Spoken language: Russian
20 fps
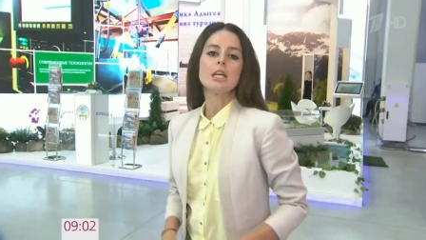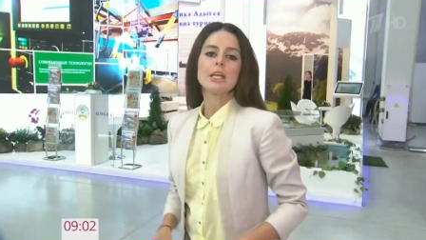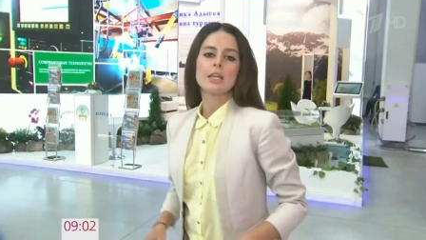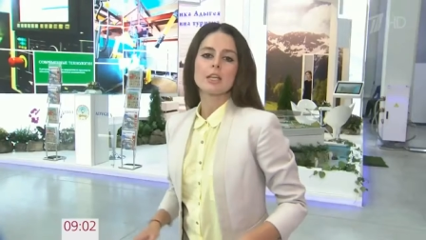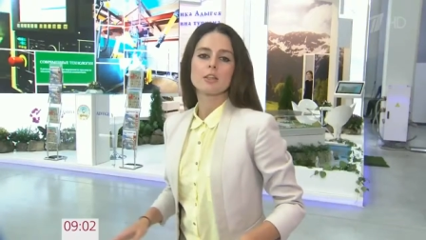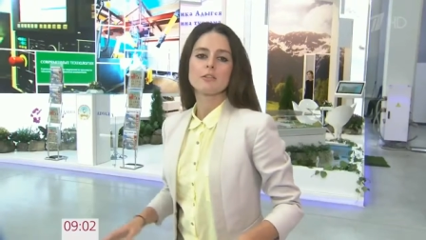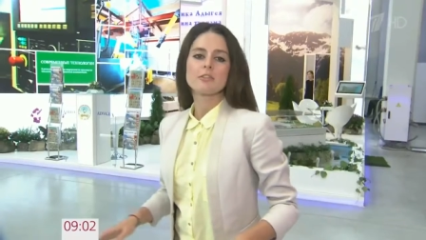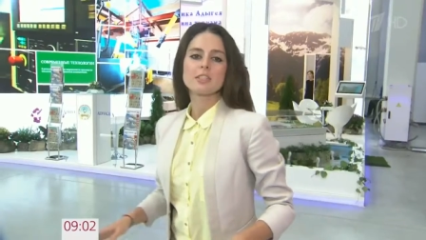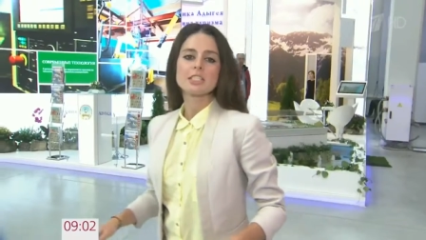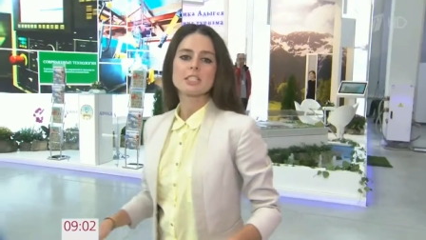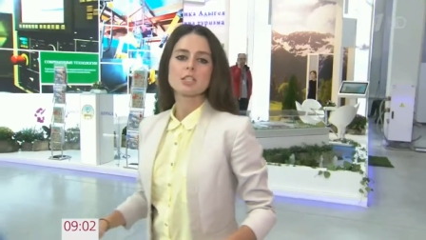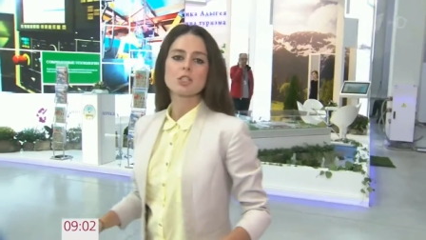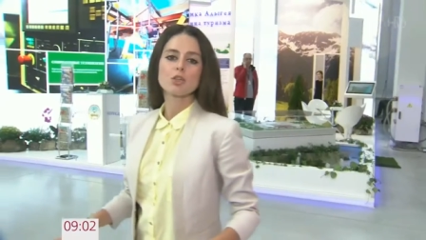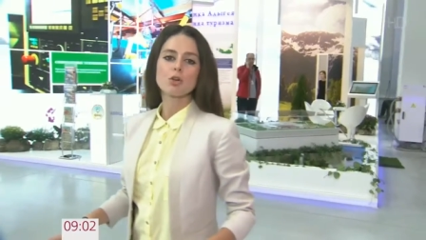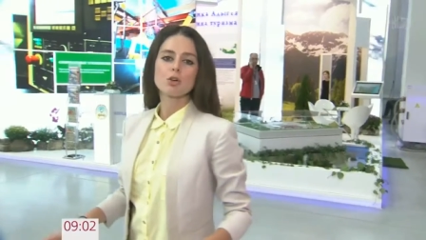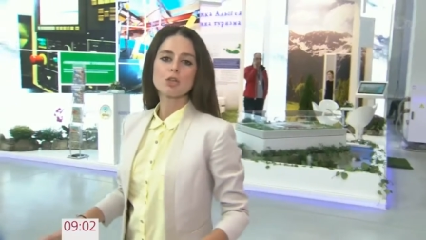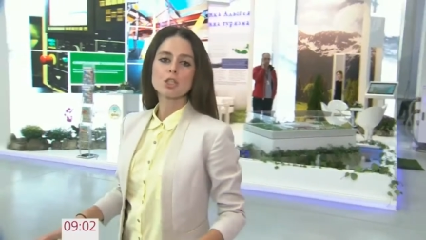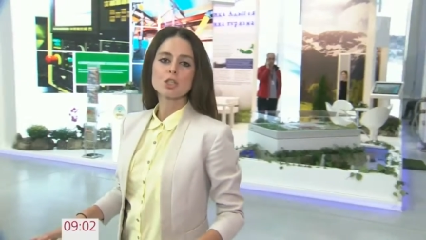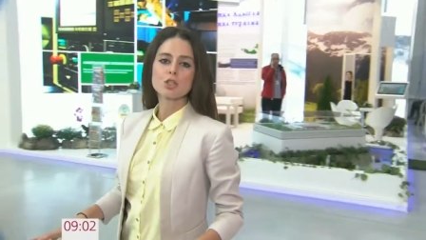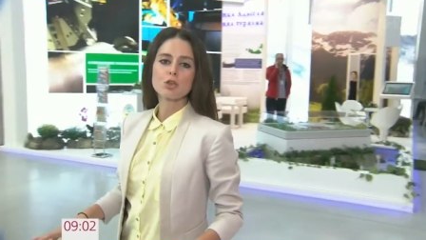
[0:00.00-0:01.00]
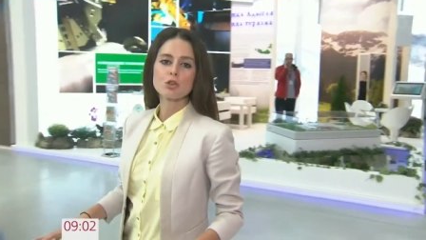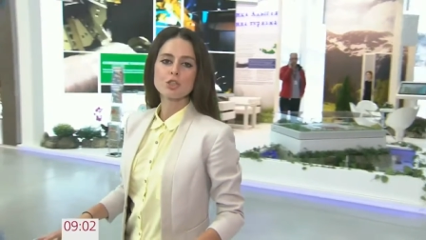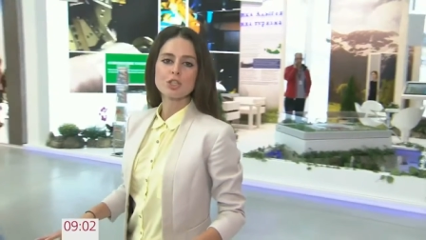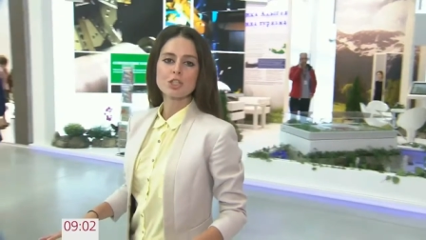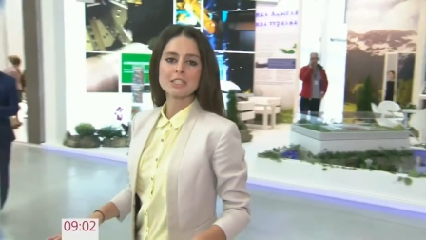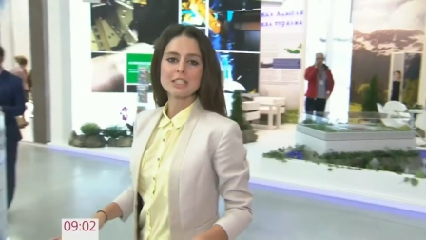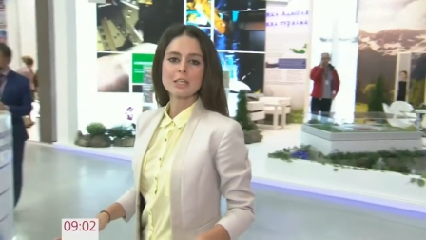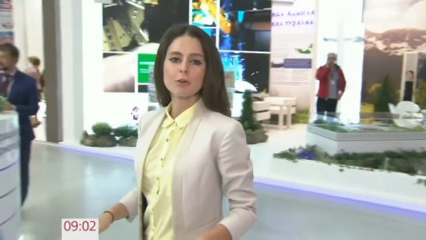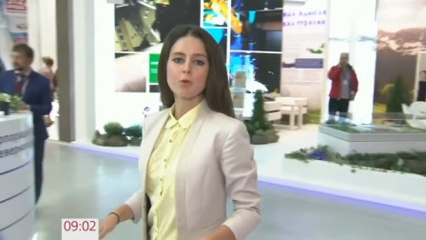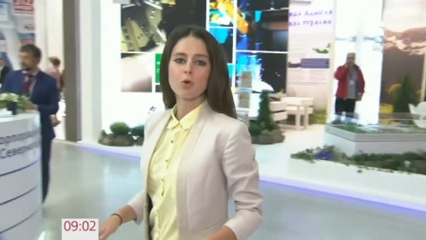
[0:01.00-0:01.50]
Инвестиционный
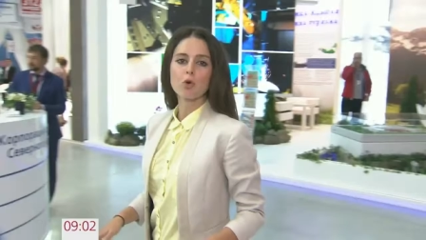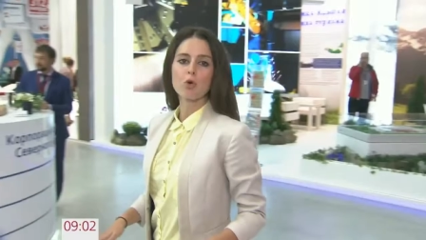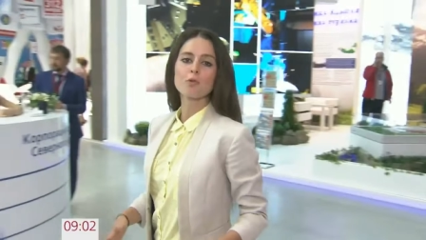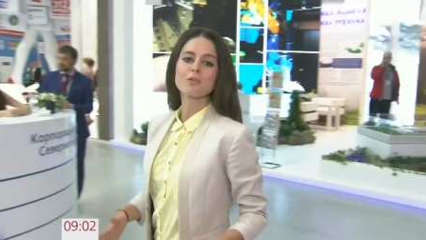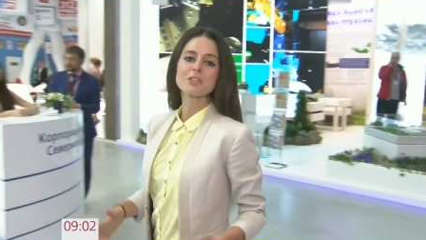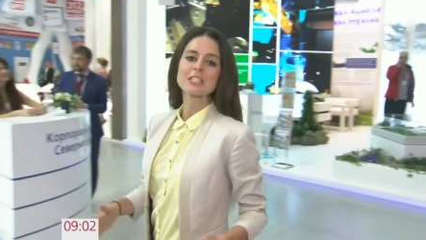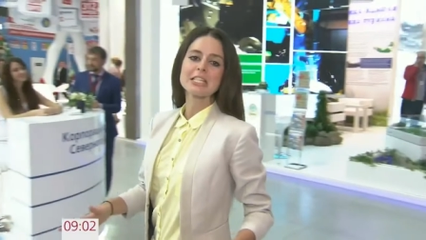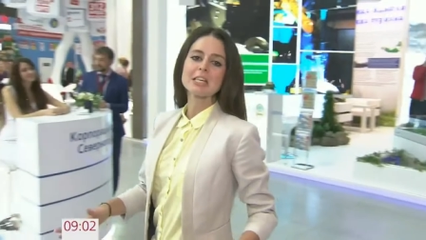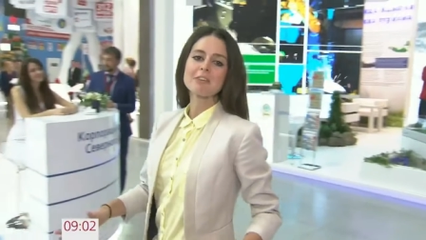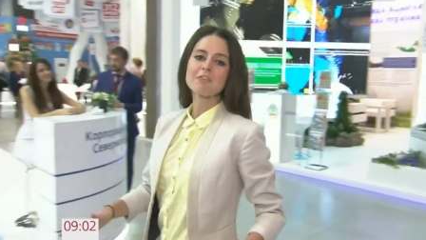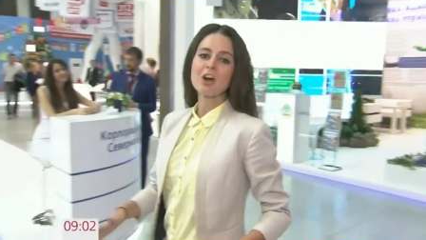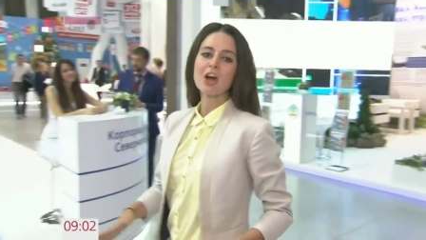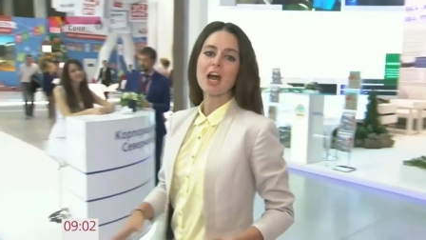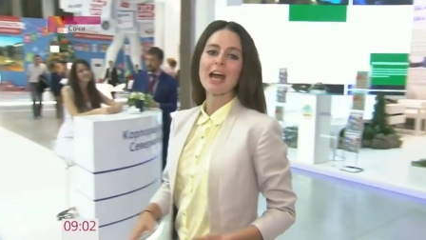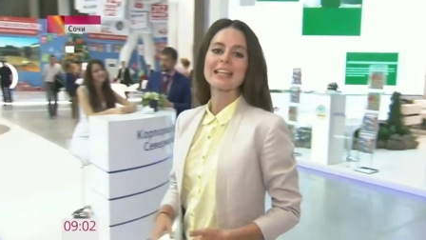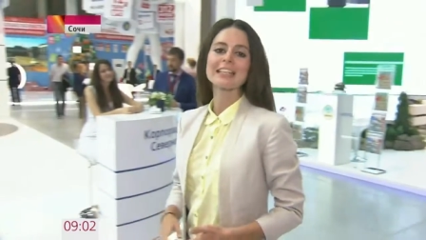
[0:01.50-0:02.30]
сочинский форум в цифрах –